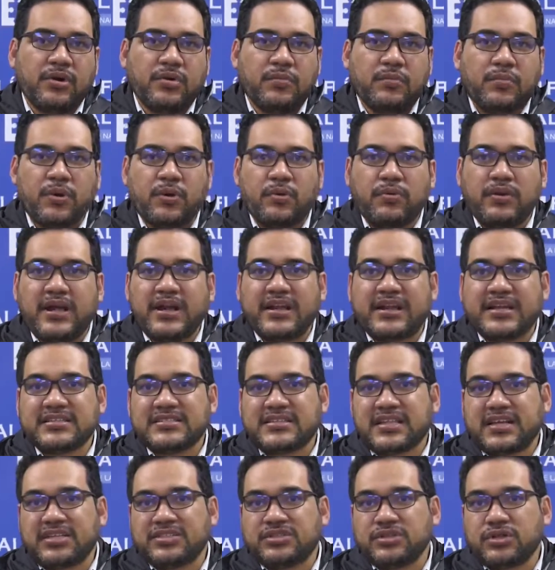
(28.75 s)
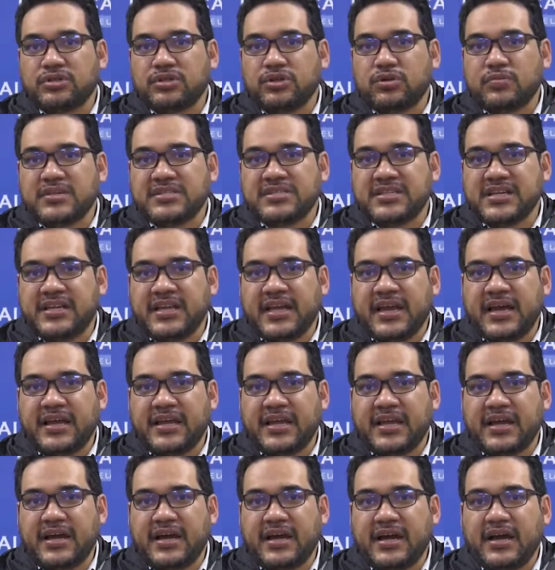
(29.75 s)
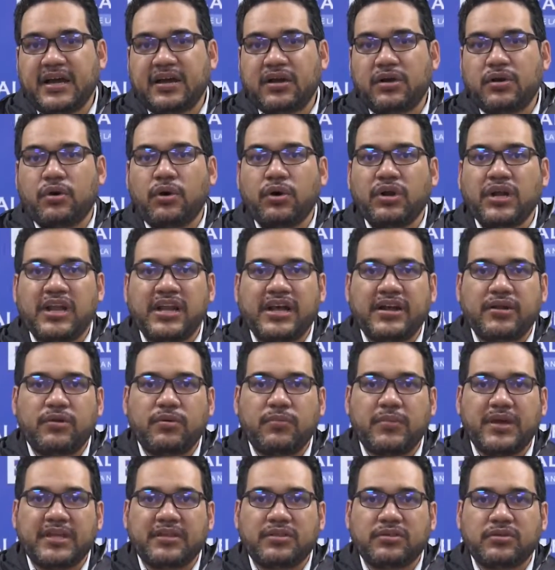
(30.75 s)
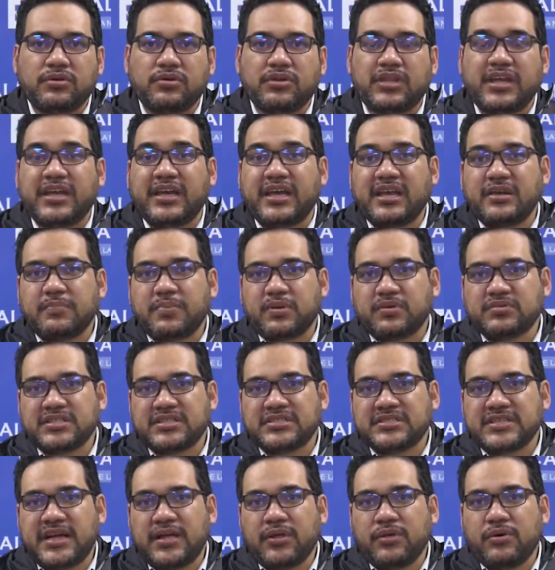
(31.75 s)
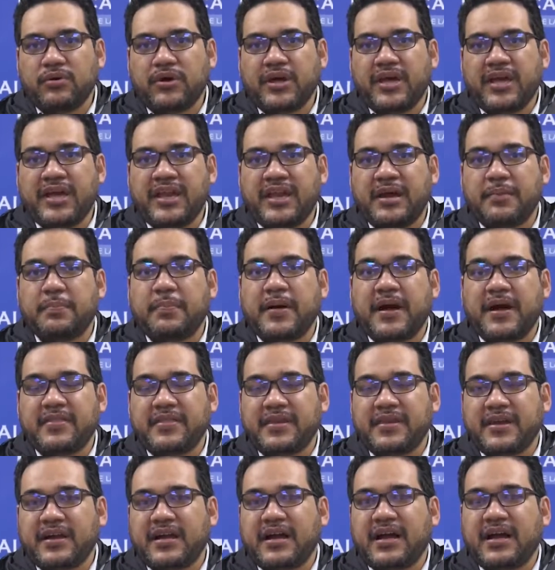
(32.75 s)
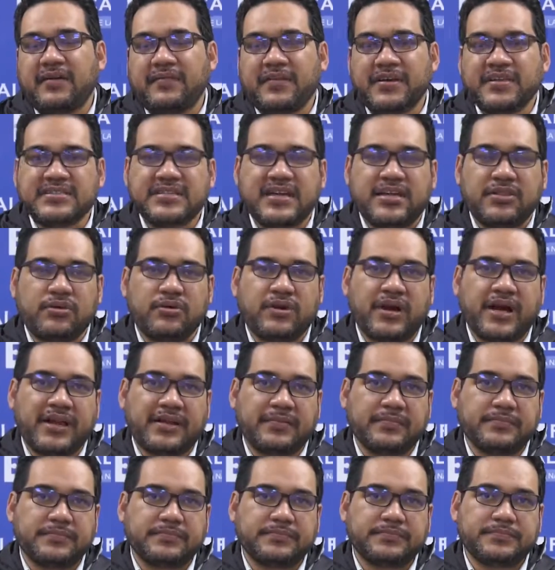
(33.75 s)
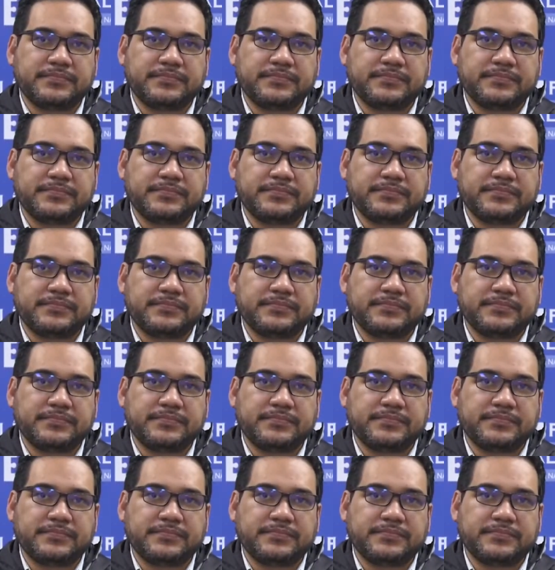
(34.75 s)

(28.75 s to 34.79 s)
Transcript: por una restricción domiciliaria con el argumento de que el procesado era padre cabeza de hogar.